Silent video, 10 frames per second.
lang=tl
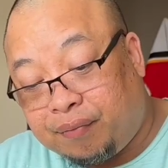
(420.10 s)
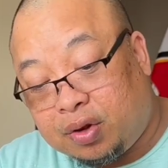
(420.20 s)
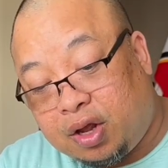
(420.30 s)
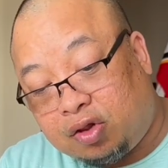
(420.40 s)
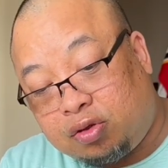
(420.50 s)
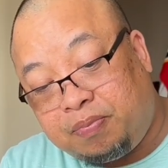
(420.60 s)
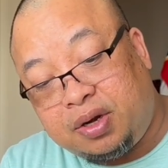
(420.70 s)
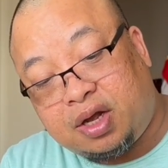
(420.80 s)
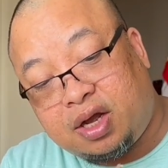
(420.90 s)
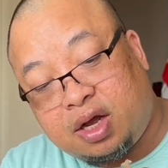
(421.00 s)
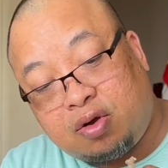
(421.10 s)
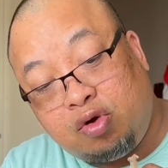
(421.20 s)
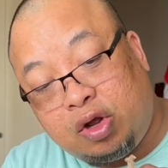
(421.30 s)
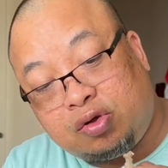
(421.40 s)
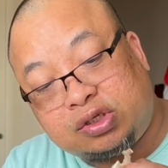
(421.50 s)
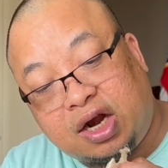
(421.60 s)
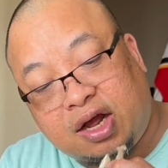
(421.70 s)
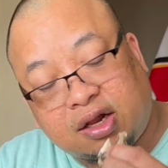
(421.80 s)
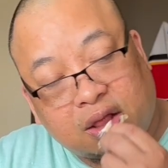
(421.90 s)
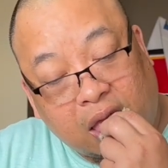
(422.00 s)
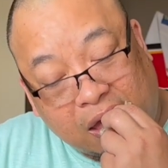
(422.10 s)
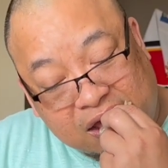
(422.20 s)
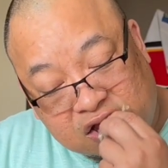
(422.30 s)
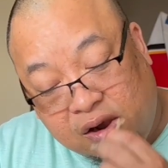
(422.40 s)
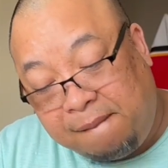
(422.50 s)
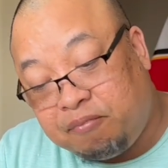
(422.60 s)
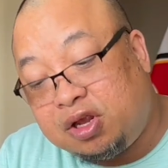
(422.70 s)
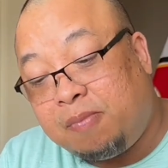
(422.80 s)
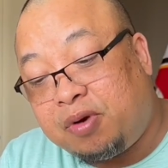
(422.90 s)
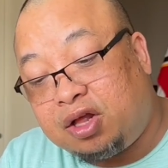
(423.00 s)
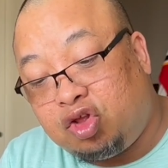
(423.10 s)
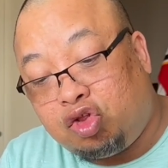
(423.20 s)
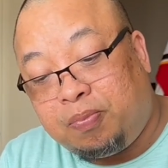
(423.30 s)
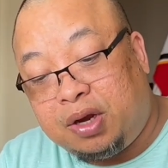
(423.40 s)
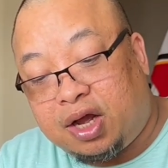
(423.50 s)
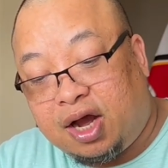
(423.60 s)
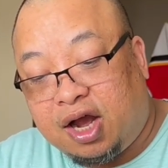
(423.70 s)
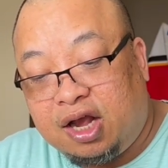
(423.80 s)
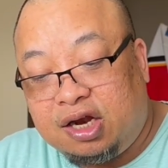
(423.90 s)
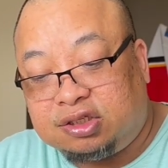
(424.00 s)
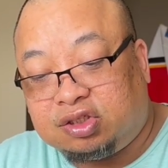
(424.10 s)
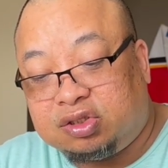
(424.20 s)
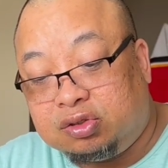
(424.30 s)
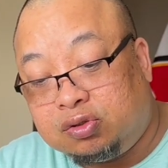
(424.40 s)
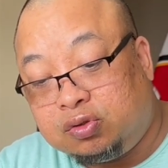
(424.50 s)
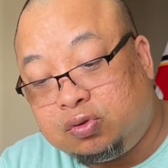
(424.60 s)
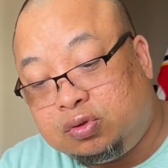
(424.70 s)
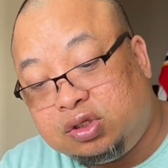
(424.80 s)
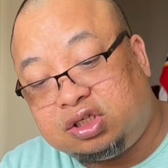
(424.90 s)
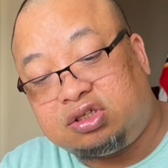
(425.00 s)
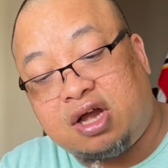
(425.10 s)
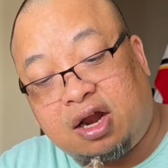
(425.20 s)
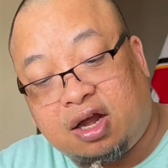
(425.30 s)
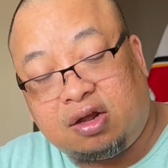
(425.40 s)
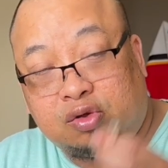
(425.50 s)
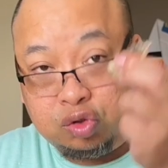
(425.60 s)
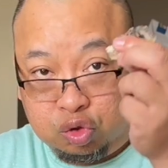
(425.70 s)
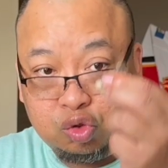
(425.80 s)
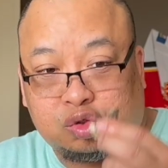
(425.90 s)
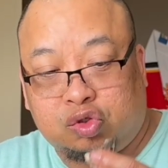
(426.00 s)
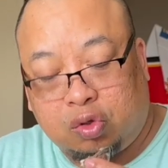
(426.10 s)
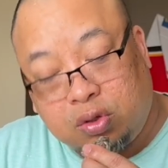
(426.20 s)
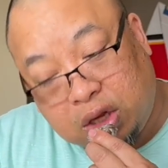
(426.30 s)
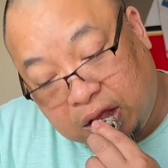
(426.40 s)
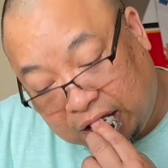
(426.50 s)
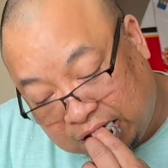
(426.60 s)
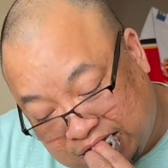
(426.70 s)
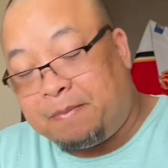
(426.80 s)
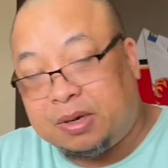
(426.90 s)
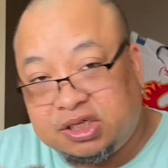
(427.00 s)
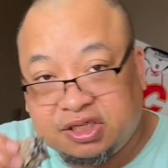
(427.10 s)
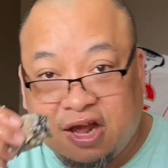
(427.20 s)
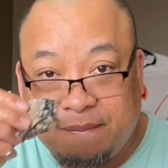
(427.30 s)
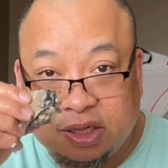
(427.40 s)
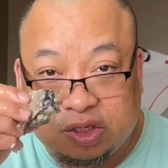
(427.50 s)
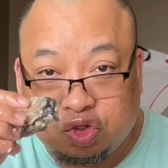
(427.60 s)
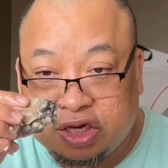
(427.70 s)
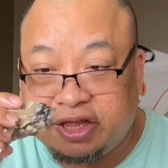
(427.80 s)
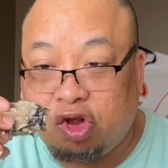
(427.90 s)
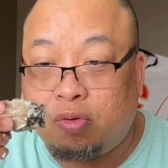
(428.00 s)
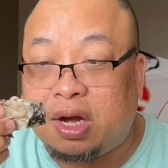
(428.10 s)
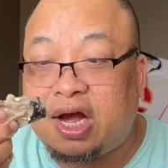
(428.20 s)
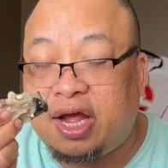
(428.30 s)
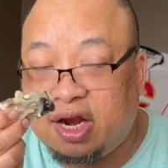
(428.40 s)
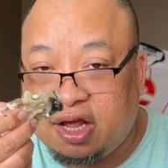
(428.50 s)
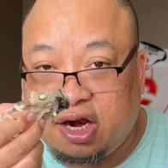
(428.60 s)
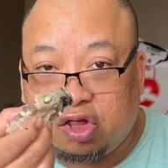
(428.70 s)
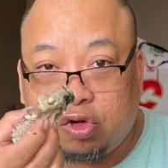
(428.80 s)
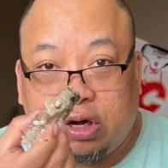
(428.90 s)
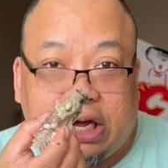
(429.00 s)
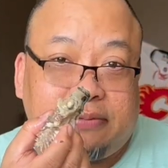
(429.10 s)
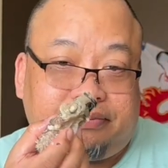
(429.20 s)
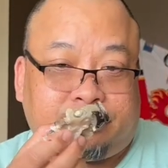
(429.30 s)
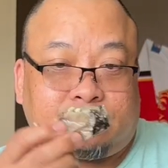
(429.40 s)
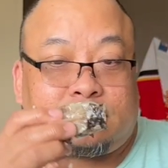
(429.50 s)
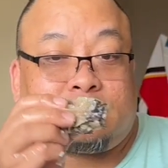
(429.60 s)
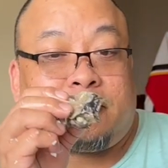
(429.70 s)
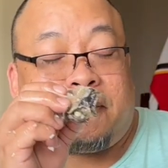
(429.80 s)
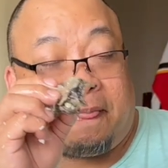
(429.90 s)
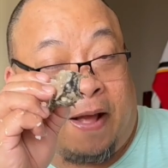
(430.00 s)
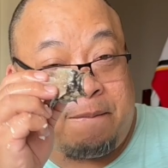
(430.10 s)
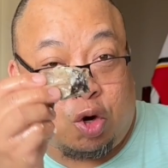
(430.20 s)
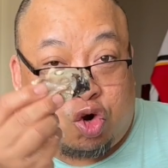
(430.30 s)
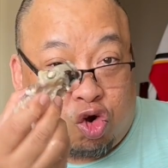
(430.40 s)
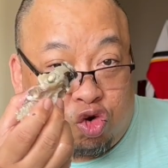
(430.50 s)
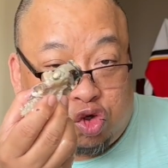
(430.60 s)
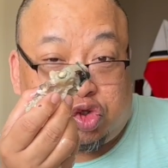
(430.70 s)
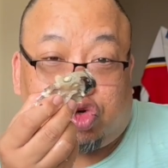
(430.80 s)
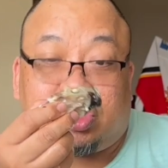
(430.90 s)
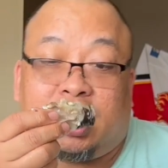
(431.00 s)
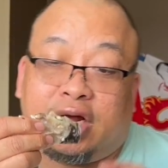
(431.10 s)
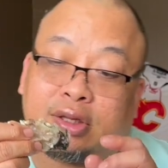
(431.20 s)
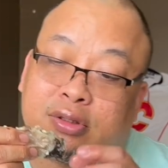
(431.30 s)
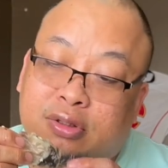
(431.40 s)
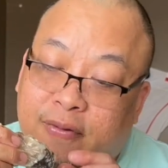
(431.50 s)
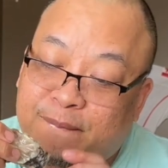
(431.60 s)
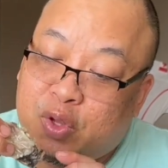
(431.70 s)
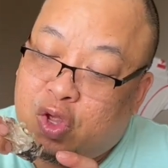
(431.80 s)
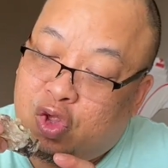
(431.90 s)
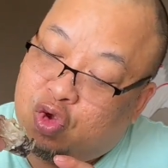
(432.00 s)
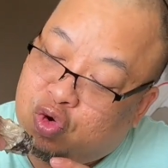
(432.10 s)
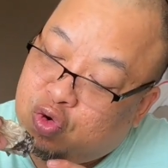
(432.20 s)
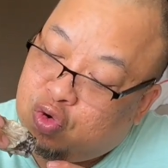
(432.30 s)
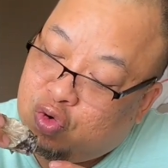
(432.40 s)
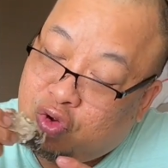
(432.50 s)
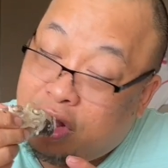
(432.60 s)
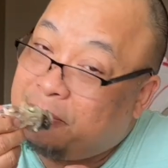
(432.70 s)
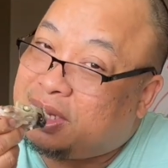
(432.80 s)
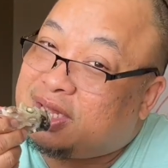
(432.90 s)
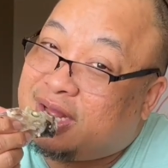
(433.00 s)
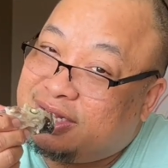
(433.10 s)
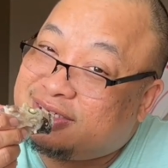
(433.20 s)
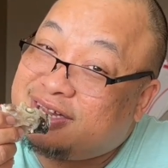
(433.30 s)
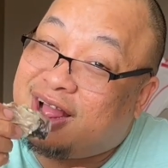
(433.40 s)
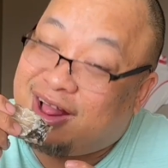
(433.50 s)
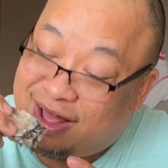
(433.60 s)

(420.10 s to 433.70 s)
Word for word: Ito ang pinakahuli ko sa lahat. Siyempre, andito ang pinaka-highlights nung isda na gustong gusto ko. Pasintabi doon sa hindi ko makain ng ganito ha. Ah. Pero ako gusto ko talaga to. Yung mata ng isda.